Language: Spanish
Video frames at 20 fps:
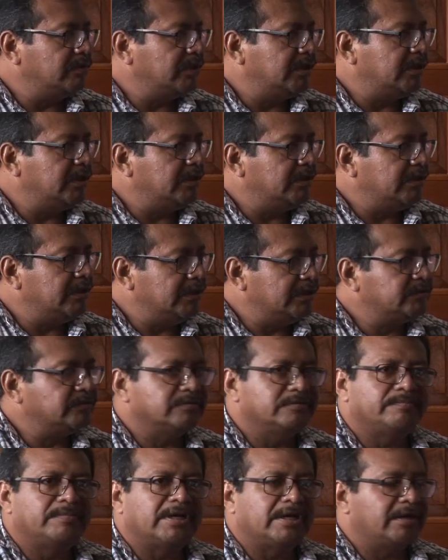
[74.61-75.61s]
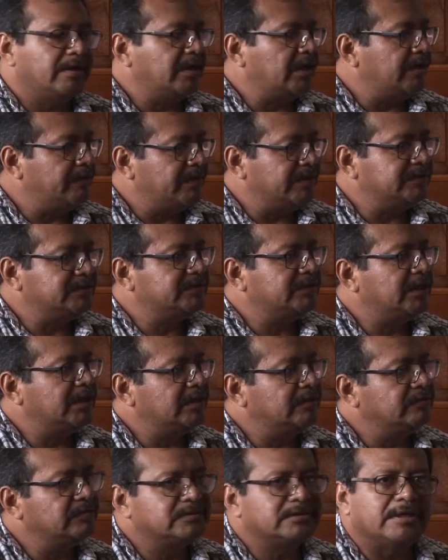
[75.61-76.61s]
que eso va
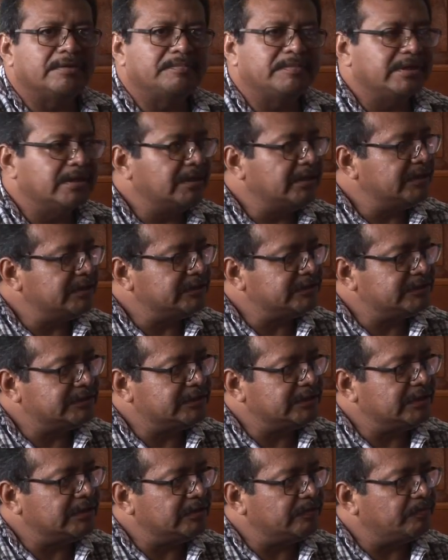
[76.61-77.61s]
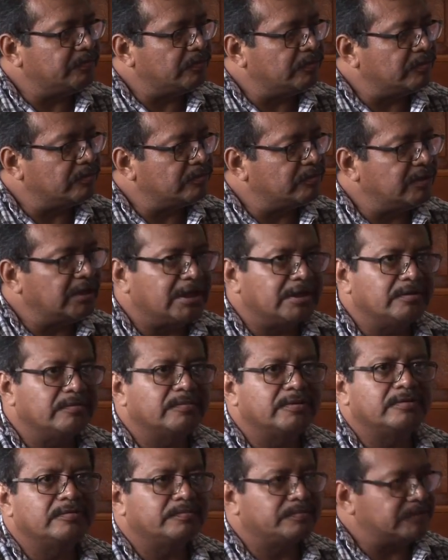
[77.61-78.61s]
avanzado, también este, por otro lado, bueno,